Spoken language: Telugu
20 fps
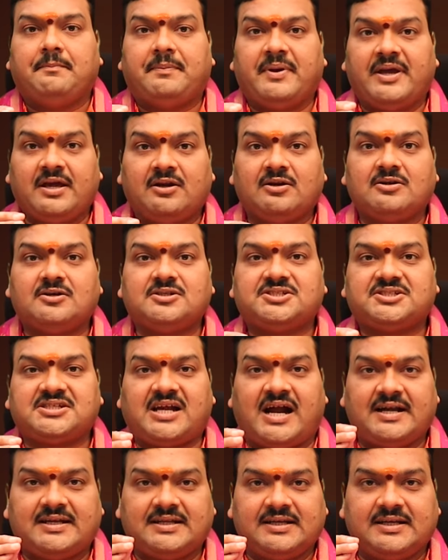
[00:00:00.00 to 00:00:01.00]
పేరులో
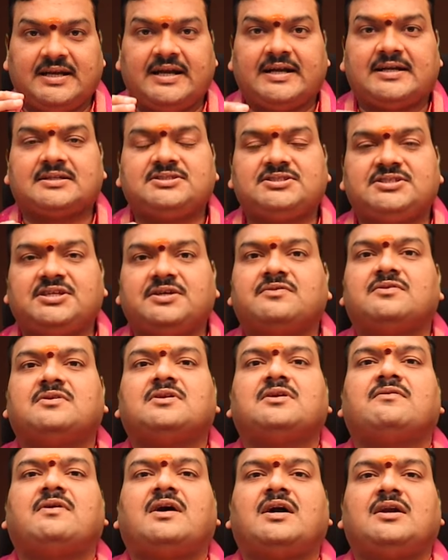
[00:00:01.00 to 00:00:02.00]
స్టార్టింగ్ లెటర్ జీ
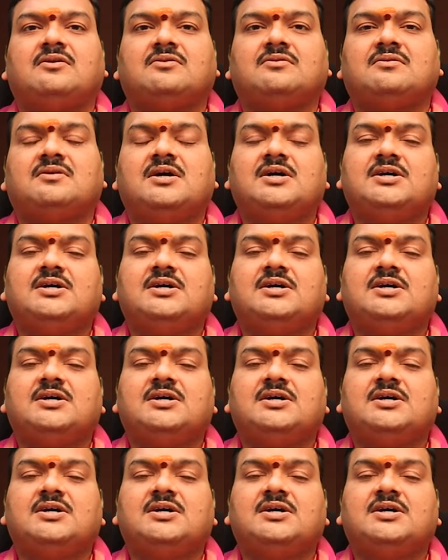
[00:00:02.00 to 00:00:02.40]
ఉన్నవాళ్ళు